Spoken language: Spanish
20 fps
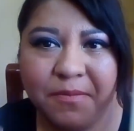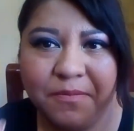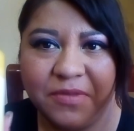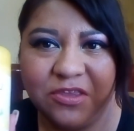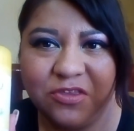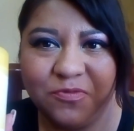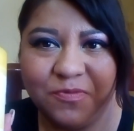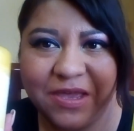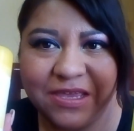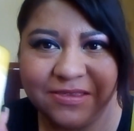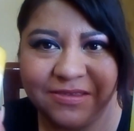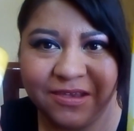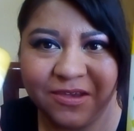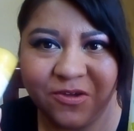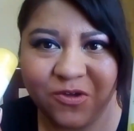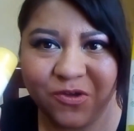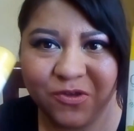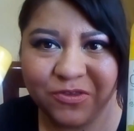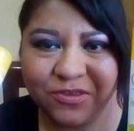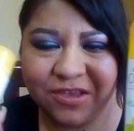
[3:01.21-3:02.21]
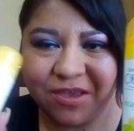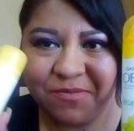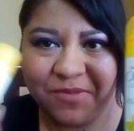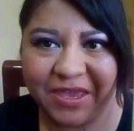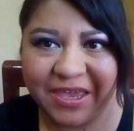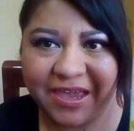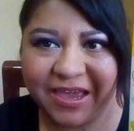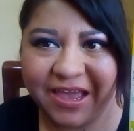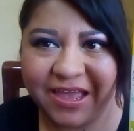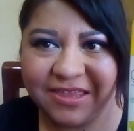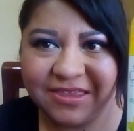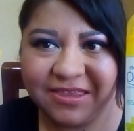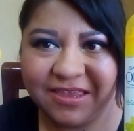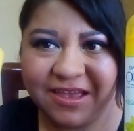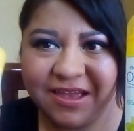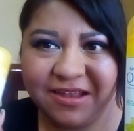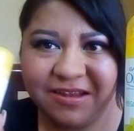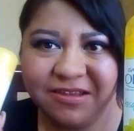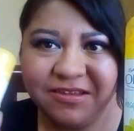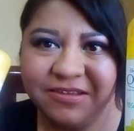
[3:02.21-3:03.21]
Mis básicos que me
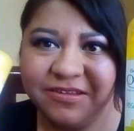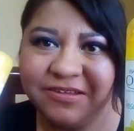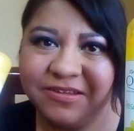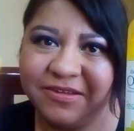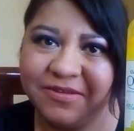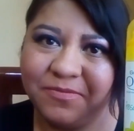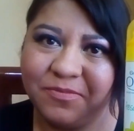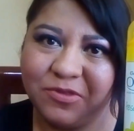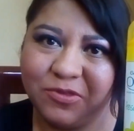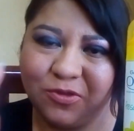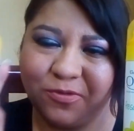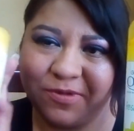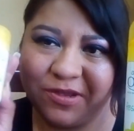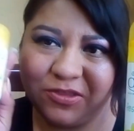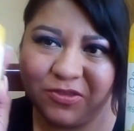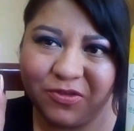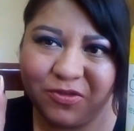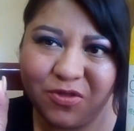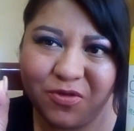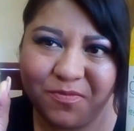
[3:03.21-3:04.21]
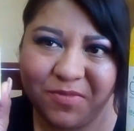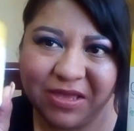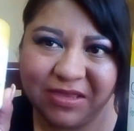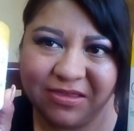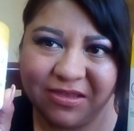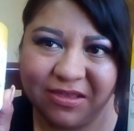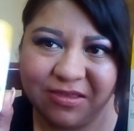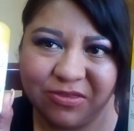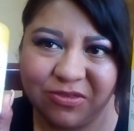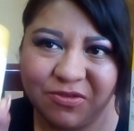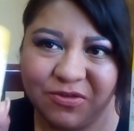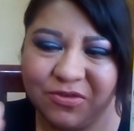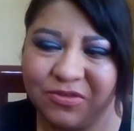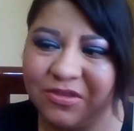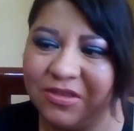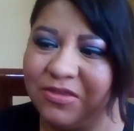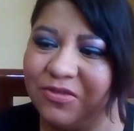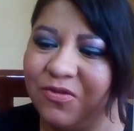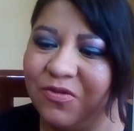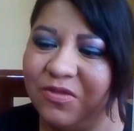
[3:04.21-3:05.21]
encantan, sobre todo más
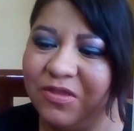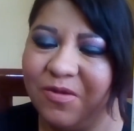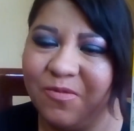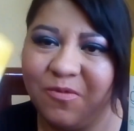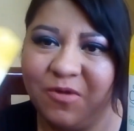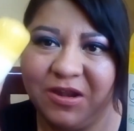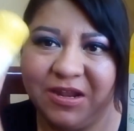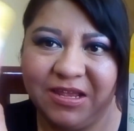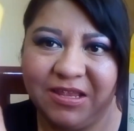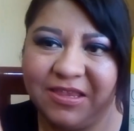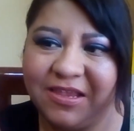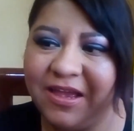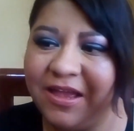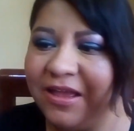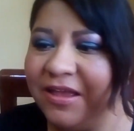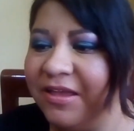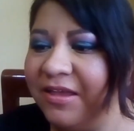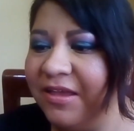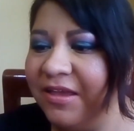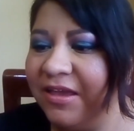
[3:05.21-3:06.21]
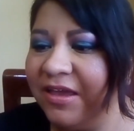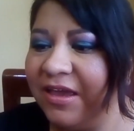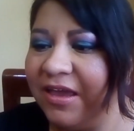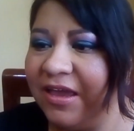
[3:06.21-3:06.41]
estos que son de bolita.